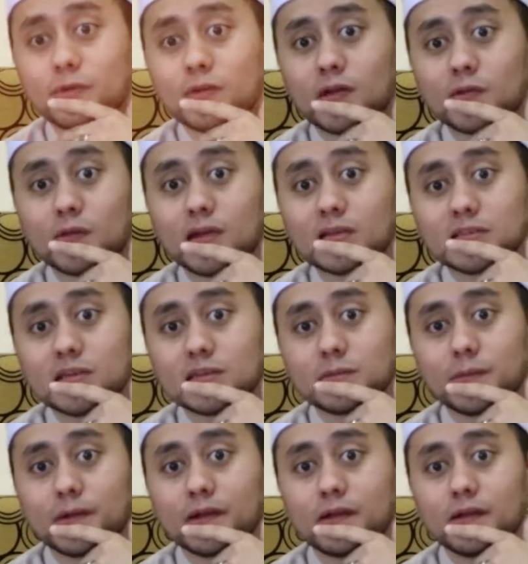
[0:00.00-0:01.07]
sama orang tua yang salah
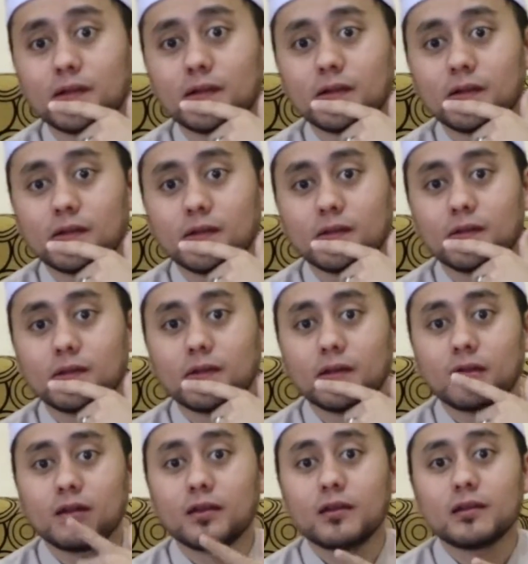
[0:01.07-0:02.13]
coba
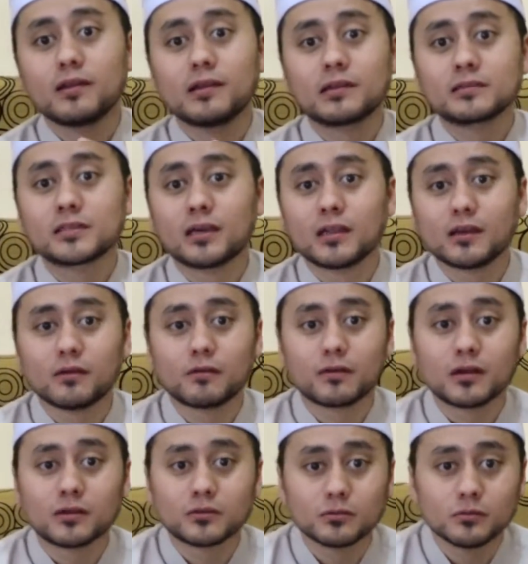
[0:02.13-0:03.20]
yang salah
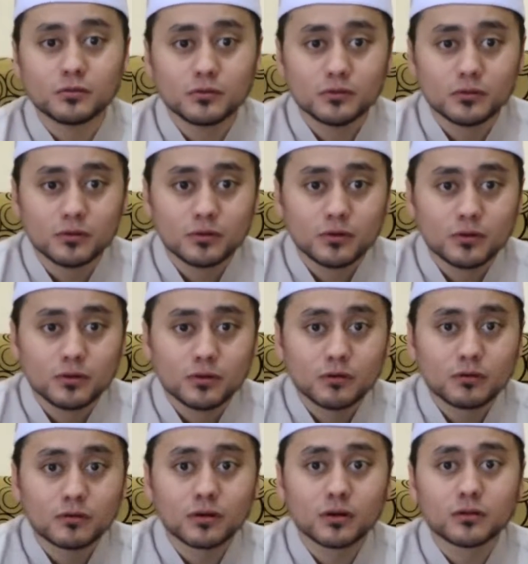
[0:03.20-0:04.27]
orang tuh
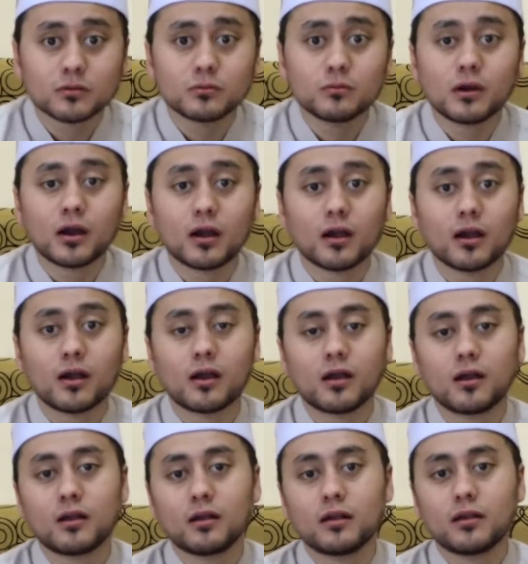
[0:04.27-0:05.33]
orang tua
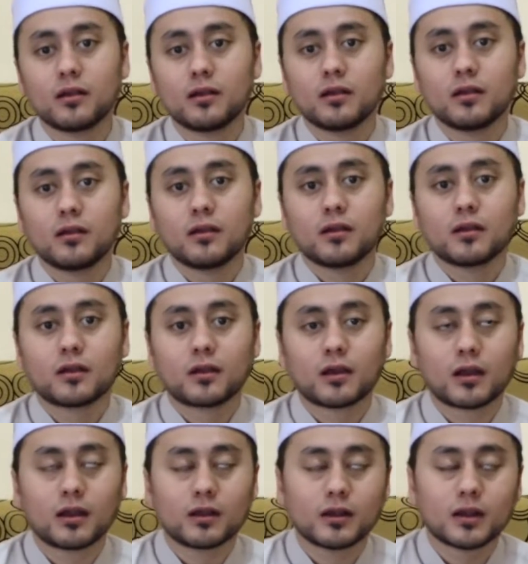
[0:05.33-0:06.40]

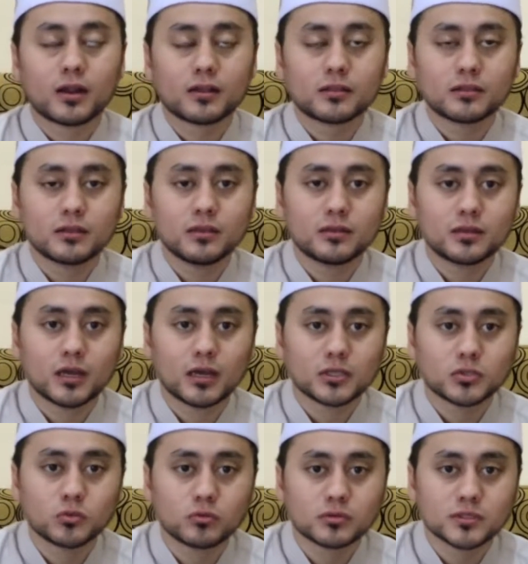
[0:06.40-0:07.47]
karena tidak
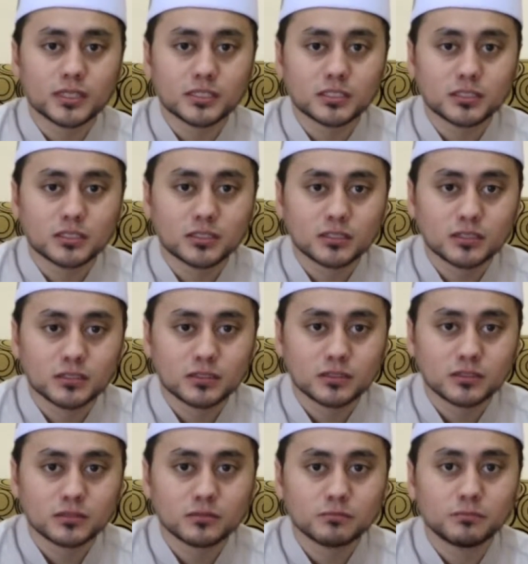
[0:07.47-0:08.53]
sukses
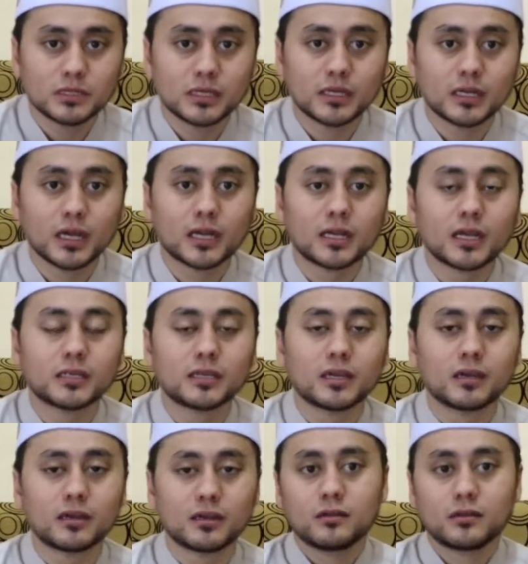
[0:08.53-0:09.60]
mendidik
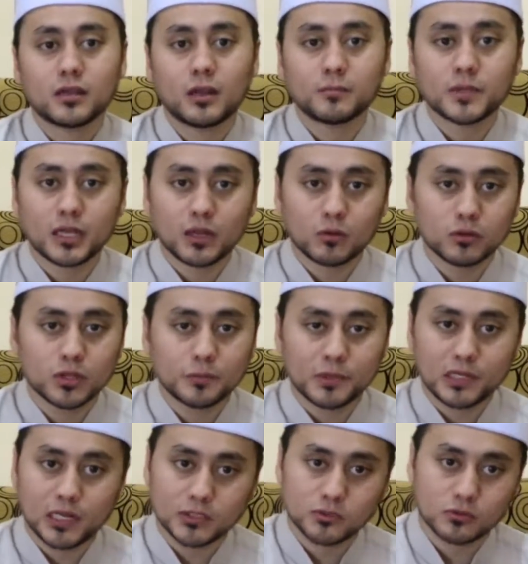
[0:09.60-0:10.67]
anaknya dalam tanda kutip
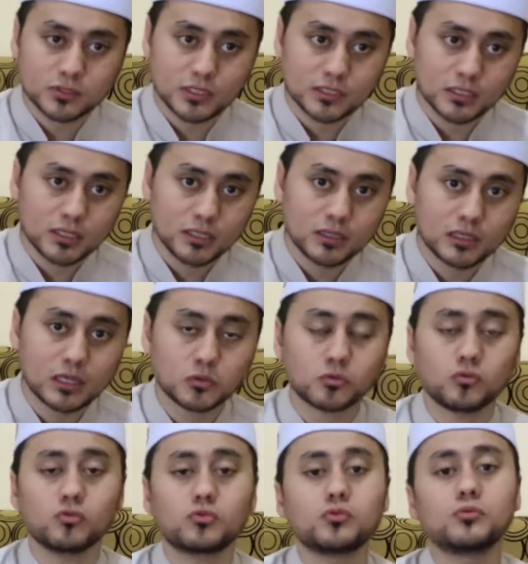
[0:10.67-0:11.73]
tidak sukses ini tidak
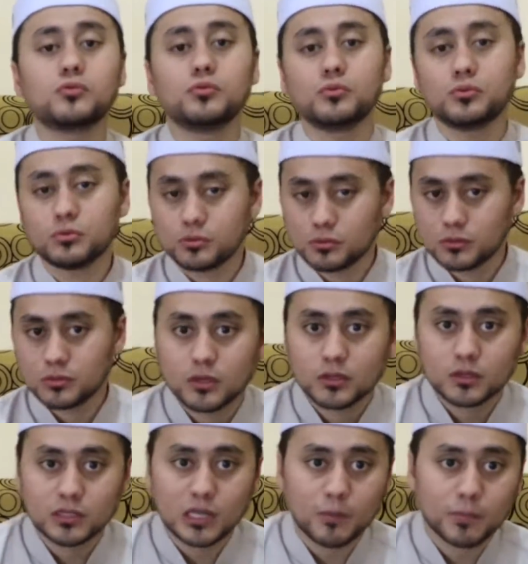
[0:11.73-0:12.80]
sungguh-sungguh
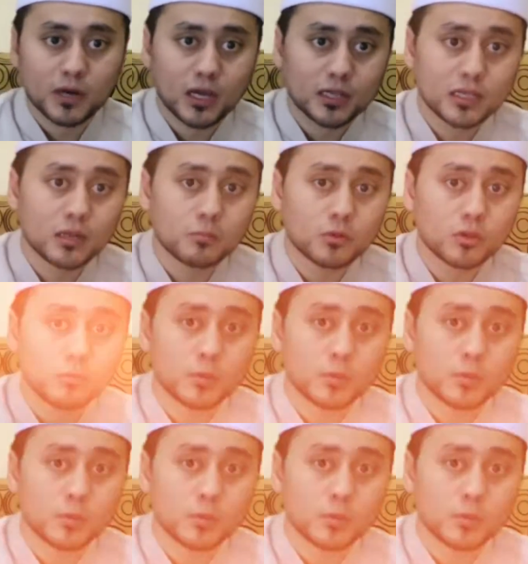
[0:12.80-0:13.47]
tidak perhatian